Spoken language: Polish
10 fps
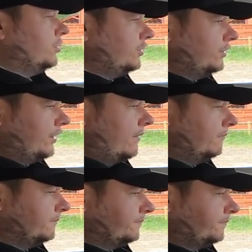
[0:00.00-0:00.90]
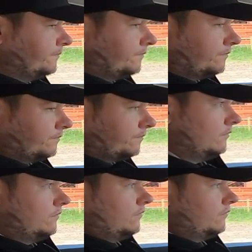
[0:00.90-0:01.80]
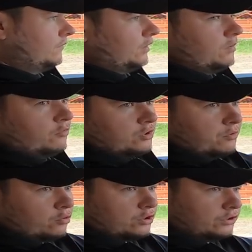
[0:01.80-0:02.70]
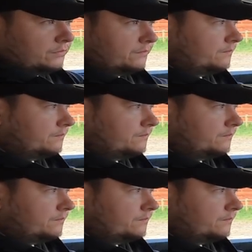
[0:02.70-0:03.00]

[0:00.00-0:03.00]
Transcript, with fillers: przyciskiem i możemy ruszyć.